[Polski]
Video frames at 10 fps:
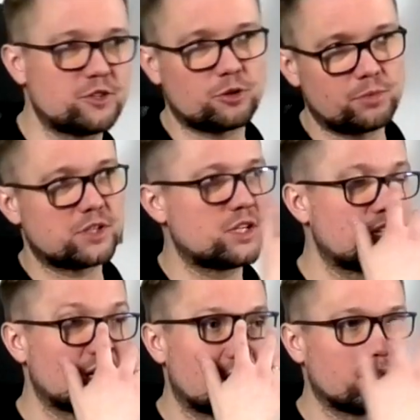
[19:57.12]
niż
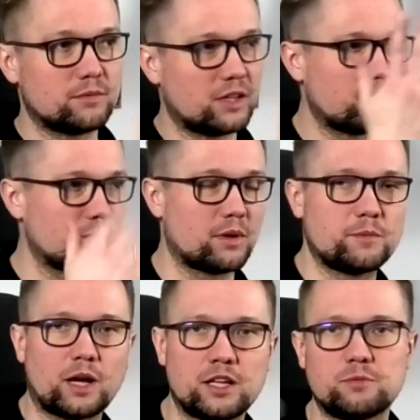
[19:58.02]
obejrzenie, nie wiem,
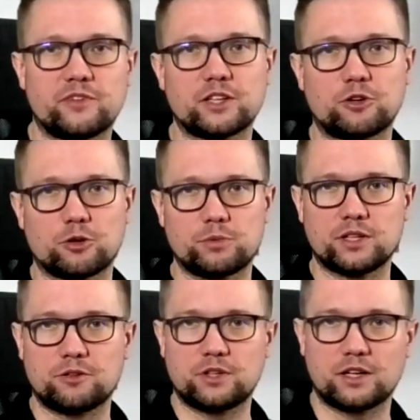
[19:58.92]
animowanego
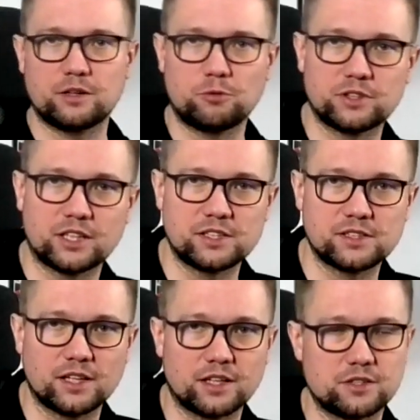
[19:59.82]
Robin Hooda, Walta
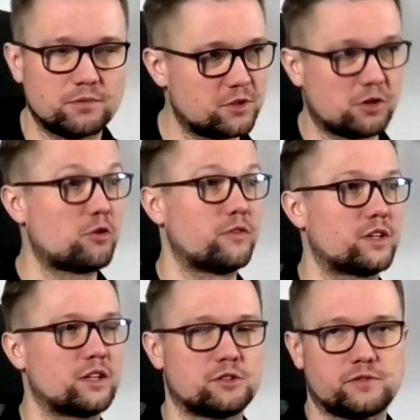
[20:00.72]
Disneya czy
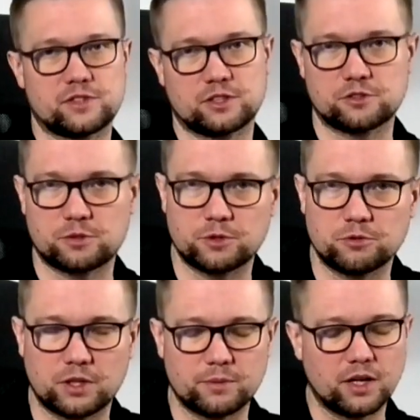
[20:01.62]
czegokolwiek innego związanego z Robin
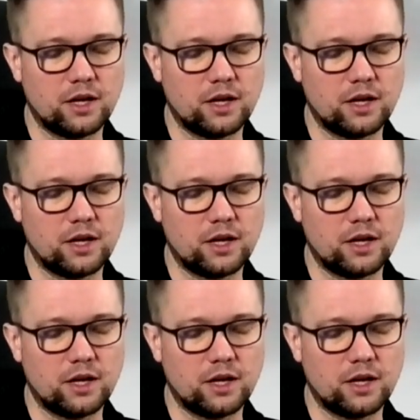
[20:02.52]
Hoodem.